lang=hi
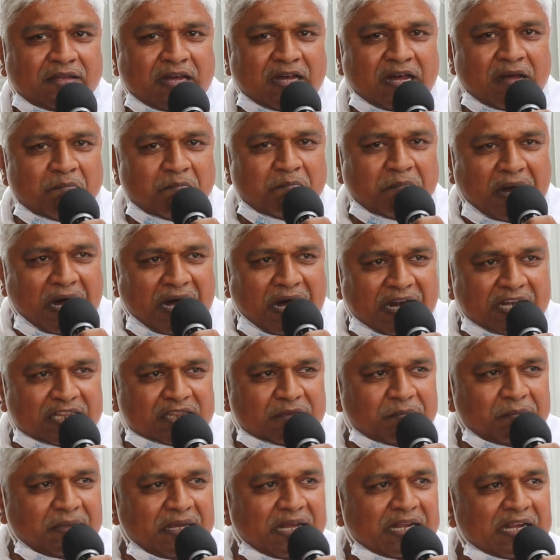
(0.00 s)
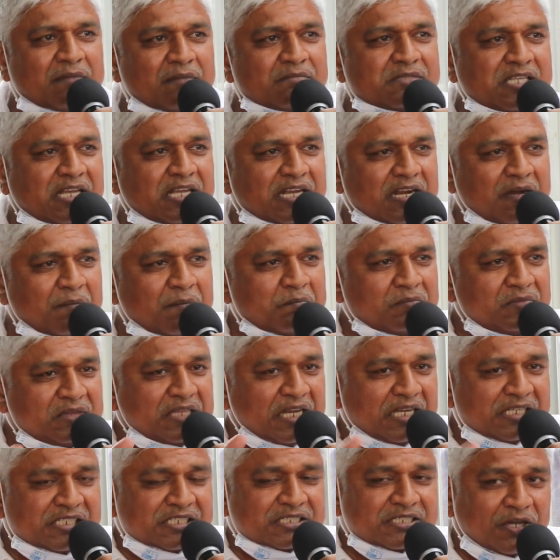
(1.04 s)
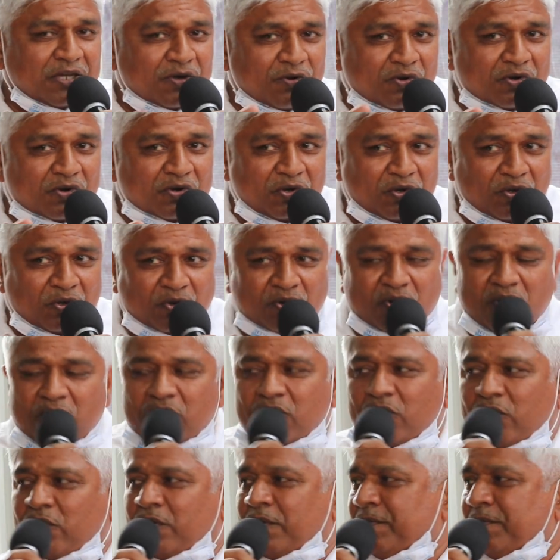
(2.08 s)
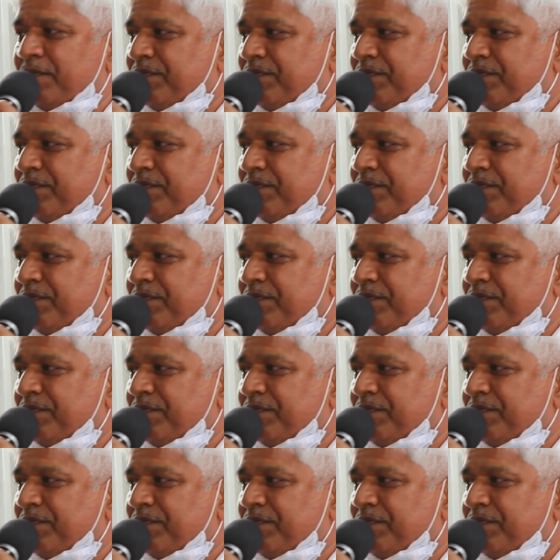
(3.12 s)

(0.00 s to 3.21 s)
हम भारत में कम से कम दस करोड़ लोगों को